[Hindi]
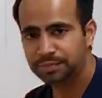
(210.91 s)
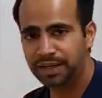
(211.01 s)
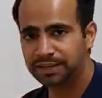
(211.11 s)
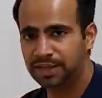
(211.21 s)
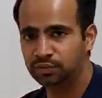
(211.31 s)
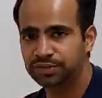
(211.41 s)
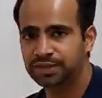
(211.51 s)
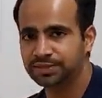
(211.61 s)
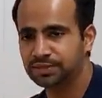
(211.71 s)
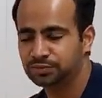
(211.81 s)
मैं डाउन
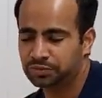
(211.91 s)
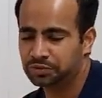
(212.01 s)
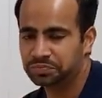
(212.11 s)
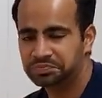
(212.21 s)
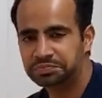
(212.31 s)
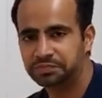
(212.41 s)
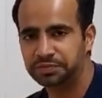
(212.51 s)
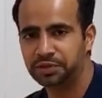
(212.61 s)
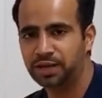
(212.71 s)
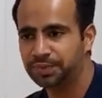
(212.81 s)
सिखाता हूँ तो
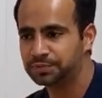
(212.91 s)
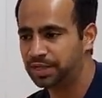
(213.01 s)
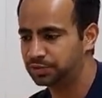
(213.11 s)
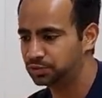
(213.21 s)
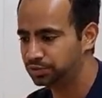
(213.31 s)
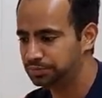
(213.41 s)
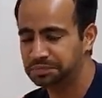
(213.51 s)
यू नो आप चाहे तो